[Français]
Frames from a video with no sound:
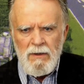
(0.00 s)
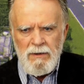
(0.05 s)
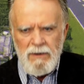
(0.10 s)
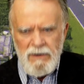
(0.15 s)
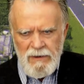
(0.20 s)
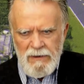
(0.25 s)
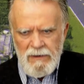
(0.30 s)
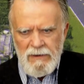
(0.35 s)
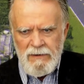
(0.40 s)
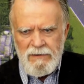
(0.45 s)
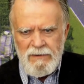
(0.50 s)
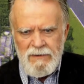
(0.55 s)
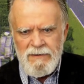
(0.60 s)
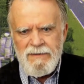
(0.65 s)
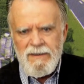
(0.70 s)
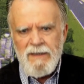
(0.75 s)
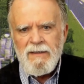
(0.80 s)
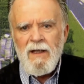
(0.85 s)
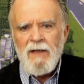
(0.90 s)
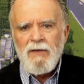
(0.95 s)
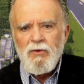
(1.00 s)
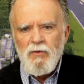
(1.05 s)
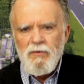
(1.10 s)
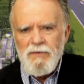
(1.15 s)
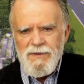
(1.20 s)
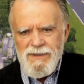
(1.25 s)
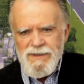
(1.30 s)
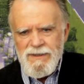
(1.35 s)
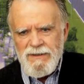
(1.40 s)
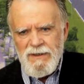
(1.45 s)
qui y était, sa carte de
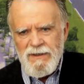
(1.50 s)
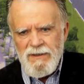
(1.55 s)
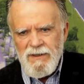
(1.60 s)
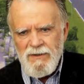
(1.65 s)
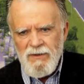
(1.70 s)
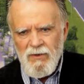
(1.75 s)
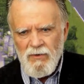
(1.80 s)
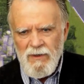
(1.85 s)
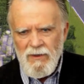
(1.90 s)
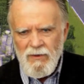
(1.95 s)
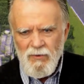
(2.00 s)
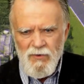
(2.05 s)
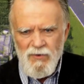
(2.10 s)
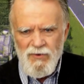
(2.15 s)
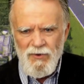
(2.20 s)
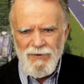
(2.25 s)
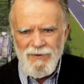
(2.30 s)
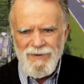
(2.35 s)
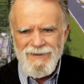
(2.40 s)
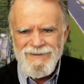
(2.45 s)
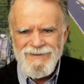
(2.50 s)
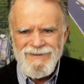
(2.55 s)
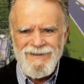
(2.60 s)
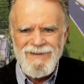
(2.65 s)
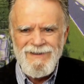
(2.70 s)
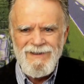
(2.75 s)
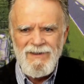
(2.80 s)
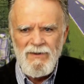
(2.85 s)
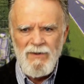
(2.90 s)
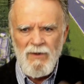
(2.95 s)
visite était en quelque sorte
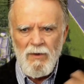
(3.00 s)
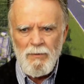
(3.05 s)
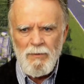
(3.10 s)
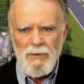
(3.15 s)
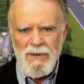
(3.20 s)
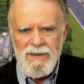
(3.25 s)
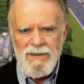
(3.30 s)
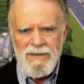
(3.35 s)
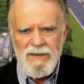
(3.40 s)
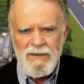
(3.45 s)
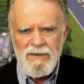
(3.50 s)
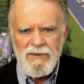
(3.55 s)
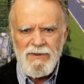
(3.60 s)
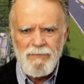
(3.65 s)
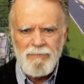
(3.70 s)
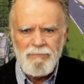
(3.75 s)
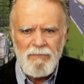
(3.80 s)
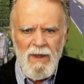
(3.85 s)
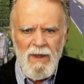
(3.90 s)
inscrite dans le paysage.